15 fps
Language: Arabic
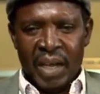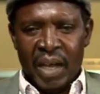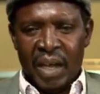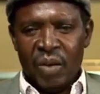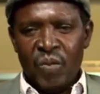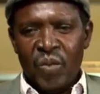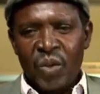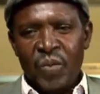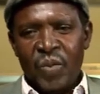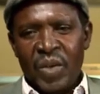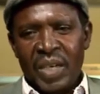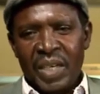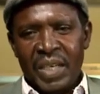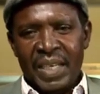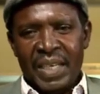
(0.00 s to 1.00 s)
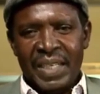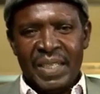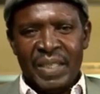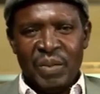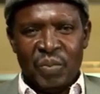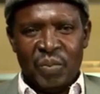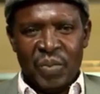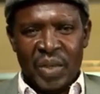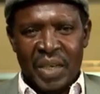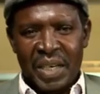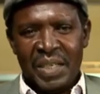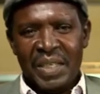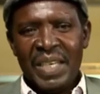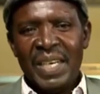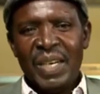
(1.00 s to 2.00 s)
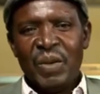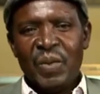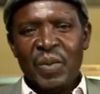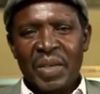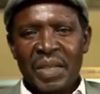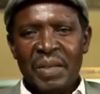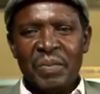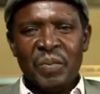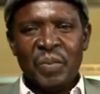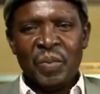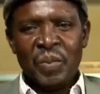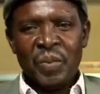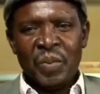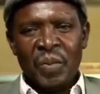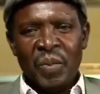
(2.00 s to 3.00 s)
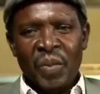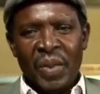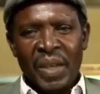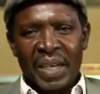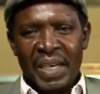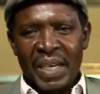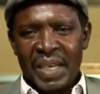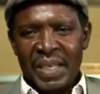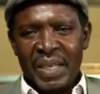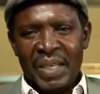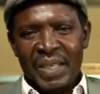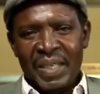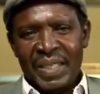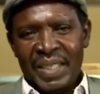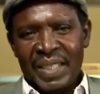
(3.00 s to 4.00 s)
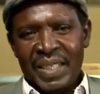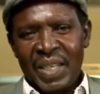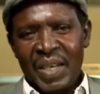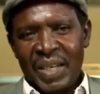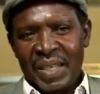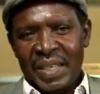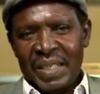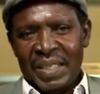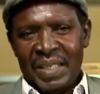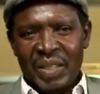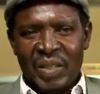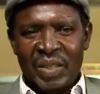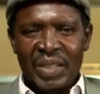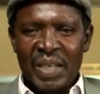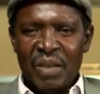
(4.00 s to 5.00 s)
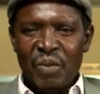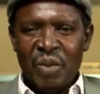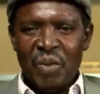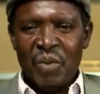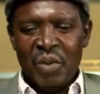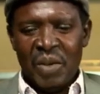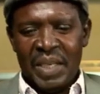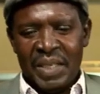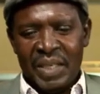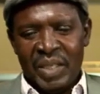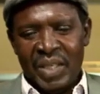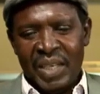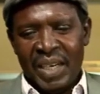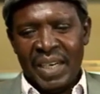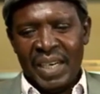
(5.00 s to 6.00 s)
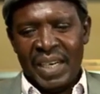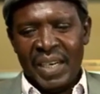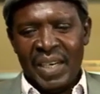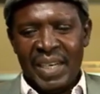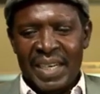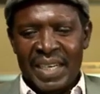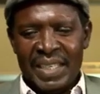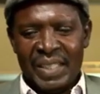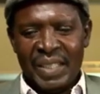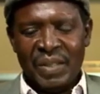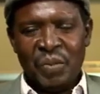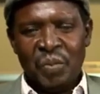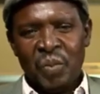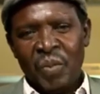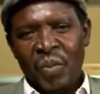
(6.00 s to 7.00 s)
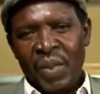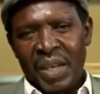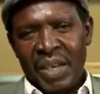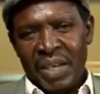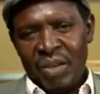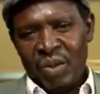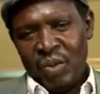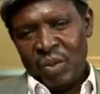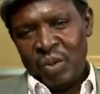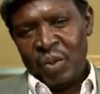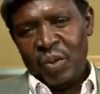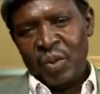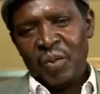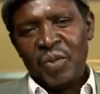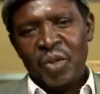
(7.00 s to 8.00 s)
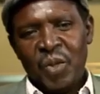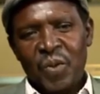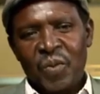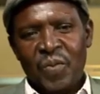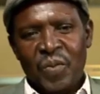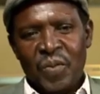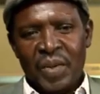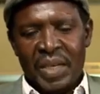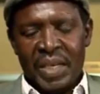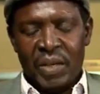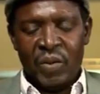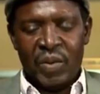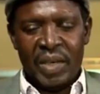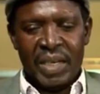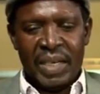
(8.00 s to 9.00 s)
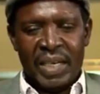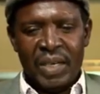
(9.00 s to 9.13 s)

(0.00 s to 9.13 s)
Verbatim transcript: المجموعه يعني حزينه وكده لكن ده زي ما تقولي شرق للغار يعني انه عنوان جاذب ايوه